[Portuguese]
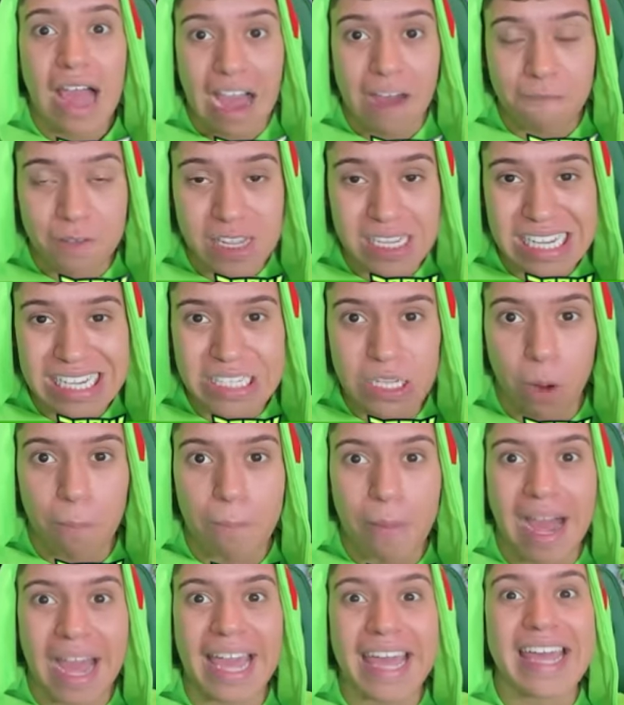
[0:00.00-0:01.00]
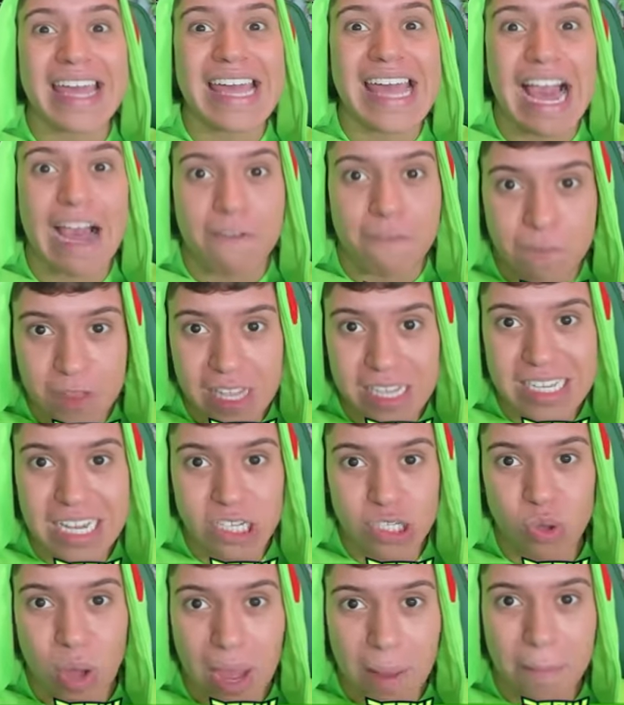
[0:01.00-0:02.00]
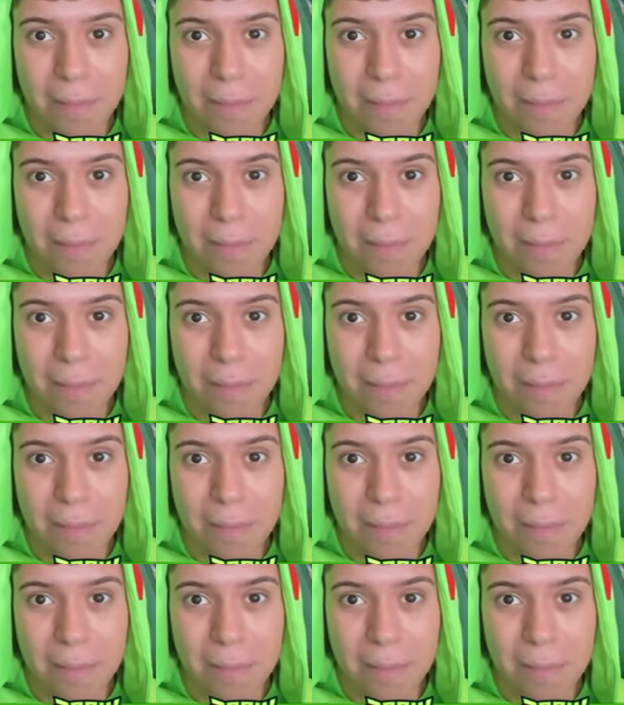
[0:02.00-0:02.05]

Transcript: avisa seu pai e avisa sua